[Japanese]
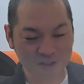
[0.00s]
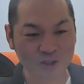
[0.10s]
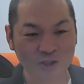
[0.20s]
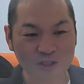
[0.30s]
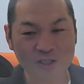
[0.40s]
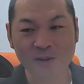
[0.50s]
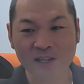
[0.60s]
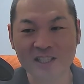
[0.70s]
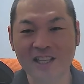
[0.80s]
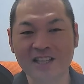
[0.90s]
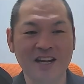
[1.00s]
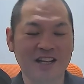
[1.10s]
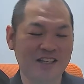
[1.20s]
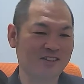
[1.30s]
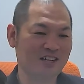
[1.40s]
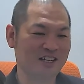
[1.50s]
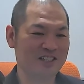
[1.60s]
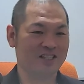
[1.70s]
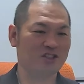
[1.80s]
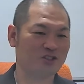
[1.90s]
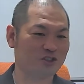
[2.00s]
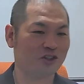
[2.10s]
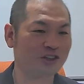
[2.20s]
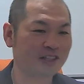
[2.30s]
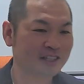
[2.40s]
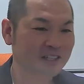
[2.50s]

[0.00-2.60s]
ずっと1名来ていただいてるんであれですけど、ちょっと